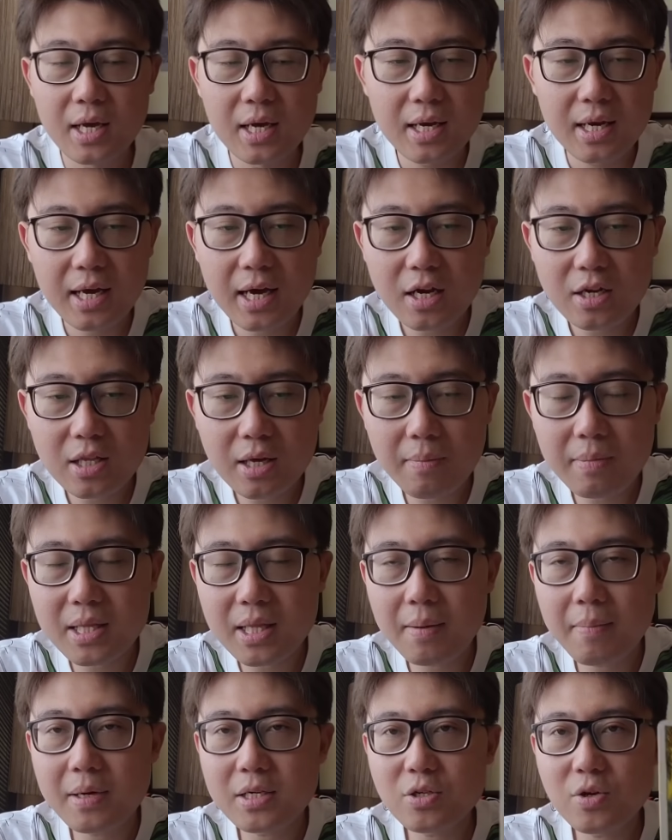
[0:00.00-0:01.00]
Di ya, kartu yang
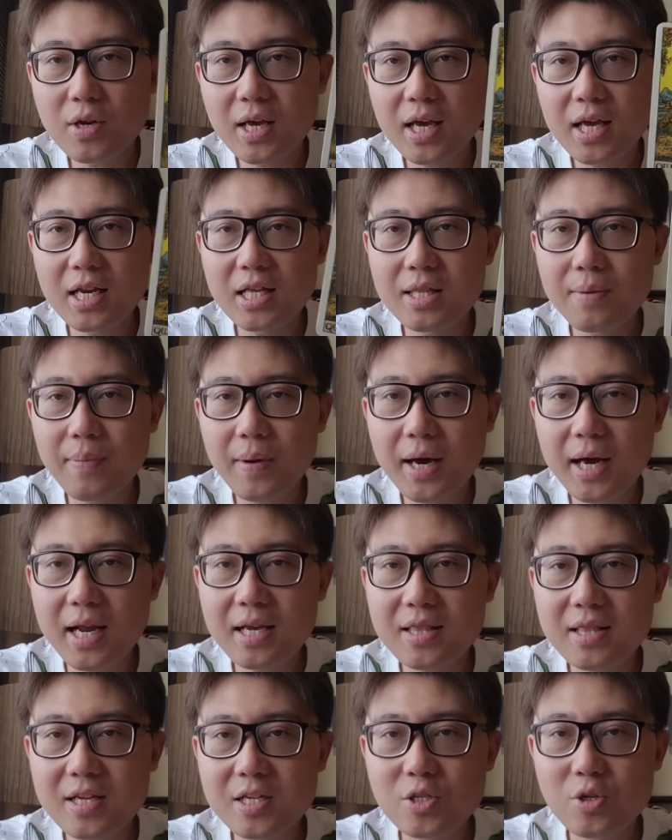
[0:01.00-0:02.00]
pertama zodiak ini tipe
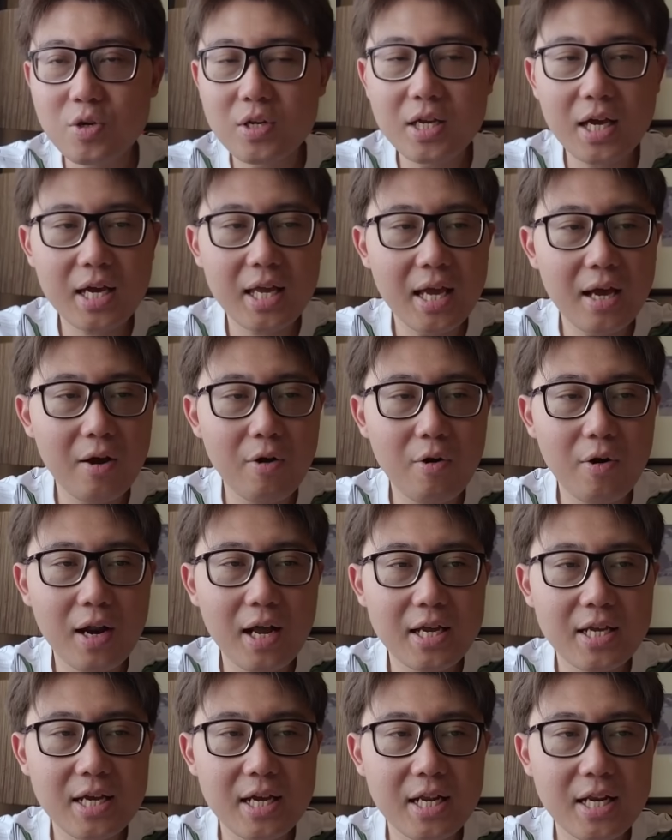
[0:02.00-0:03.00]
karakter zodiak yang
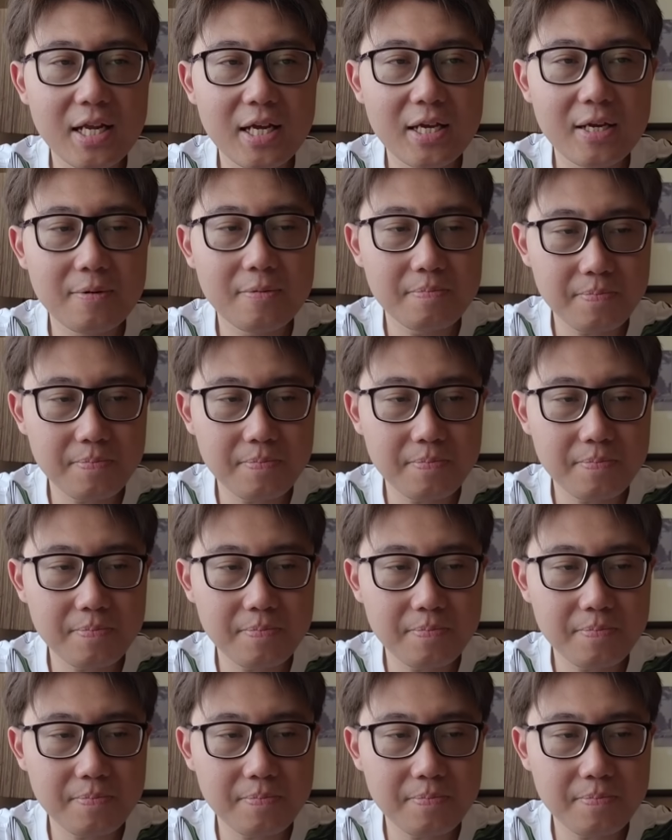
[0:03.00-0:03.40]
orangnya ini